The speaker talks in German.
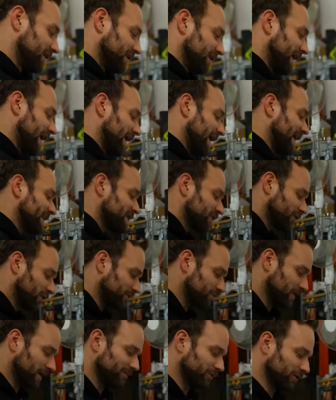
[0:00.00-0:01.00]
Ja, herzlich
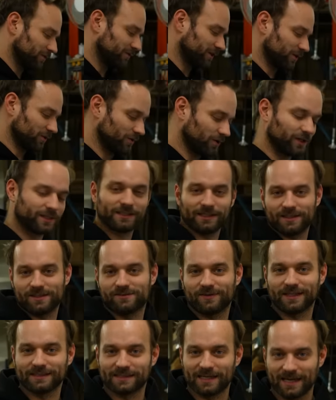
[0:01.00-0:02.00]
willkommen zu einem neuen Video. Heute geht es
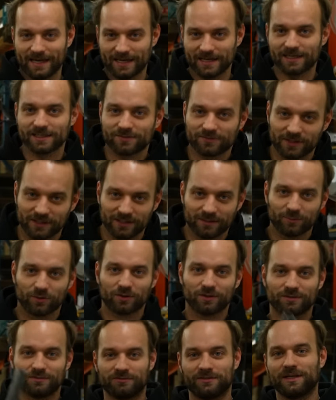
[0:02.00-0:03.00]
weiter. RS4
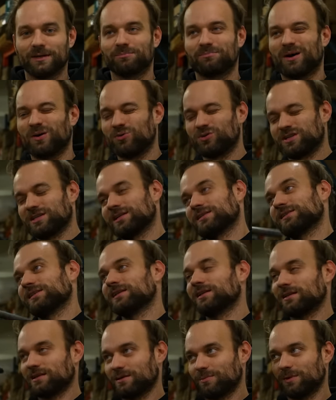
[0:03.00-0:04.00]
Limo. Wir bauen
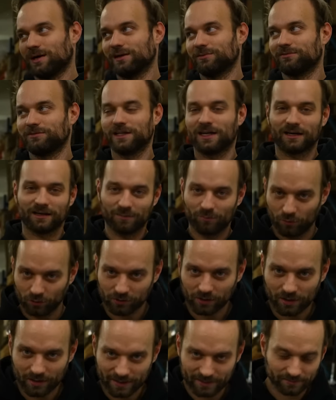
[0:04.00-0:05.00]
tatsächlich mal wieder den
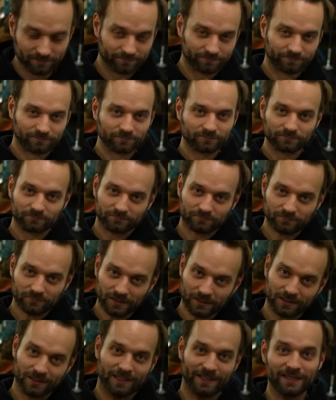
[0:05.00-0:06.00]
Motor ein.
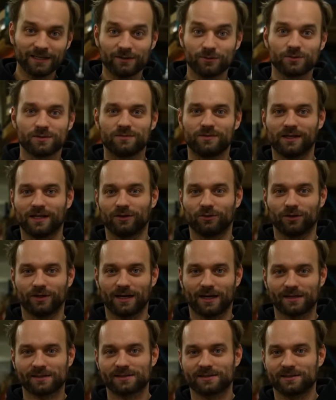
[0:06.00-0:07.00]
Inklusive der neuen
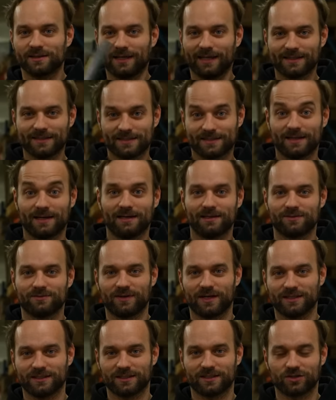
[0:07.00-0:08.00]
Achse. Jetzt ist alles
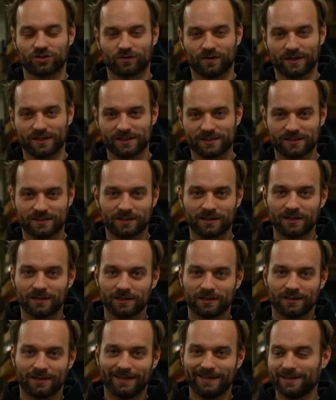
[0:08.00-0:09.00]
fertig geschweißt.
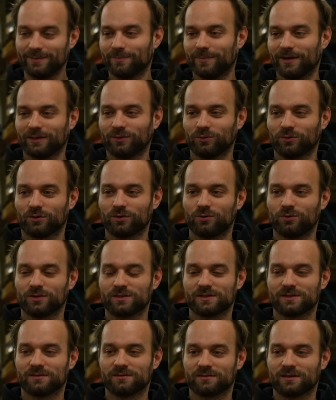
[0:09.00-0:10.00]
Ich mache nur noch
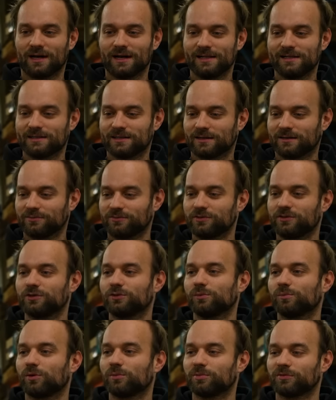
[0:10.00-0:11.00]
kurz einen Halter für die
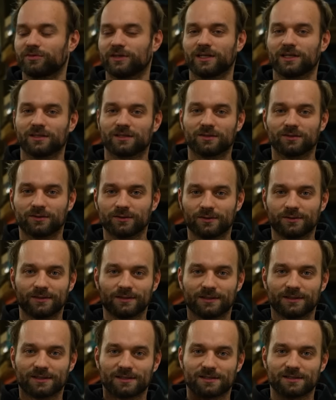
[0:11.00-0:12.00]
Ölpumpe fertig
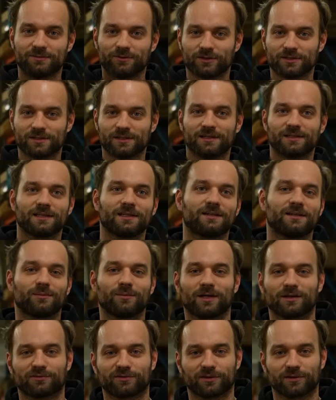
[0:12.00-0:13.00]
und dann sehen wir uns gleich hinten im
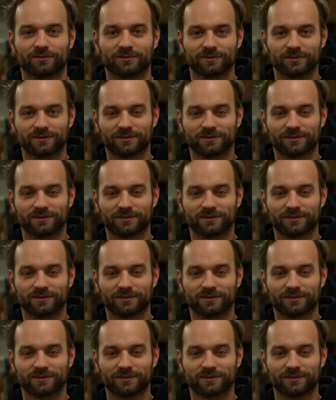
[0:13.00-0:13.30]
Lampfkopf.